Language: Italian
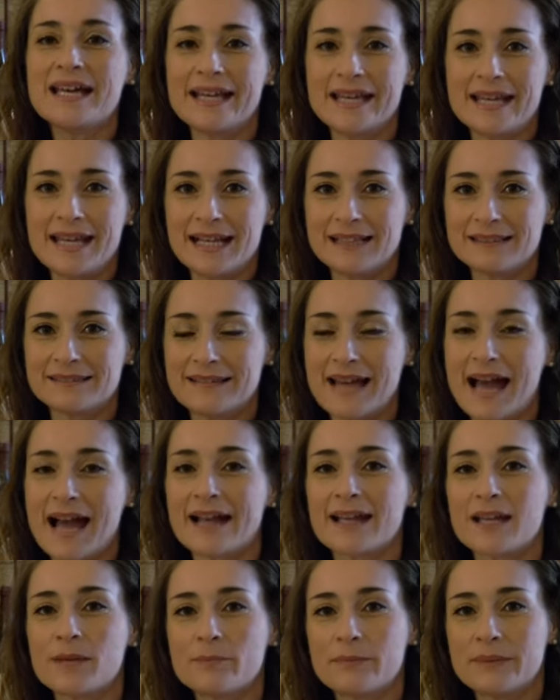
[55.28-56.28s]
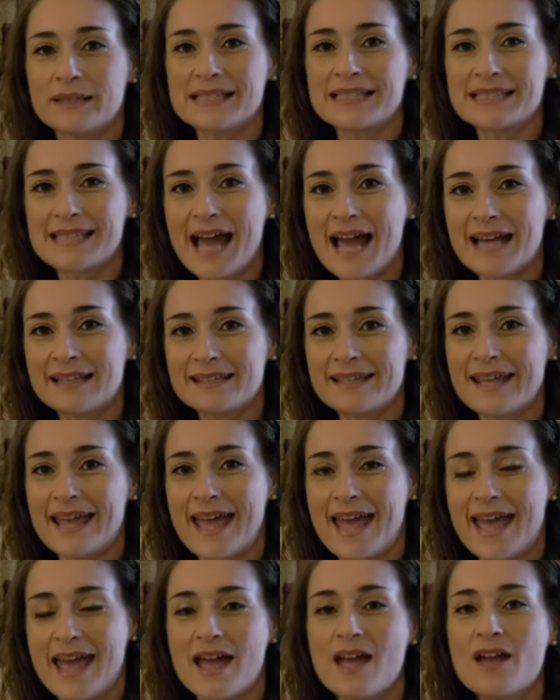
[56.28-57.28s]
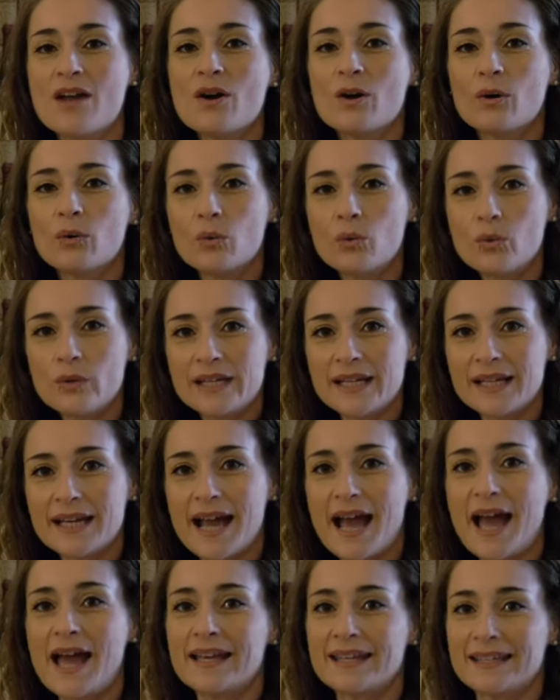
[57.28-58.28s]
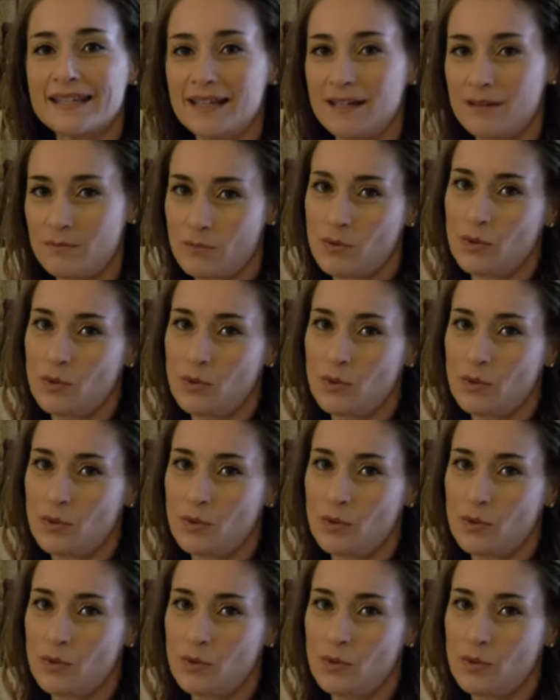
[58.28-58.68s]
realtà che pensate è unica nel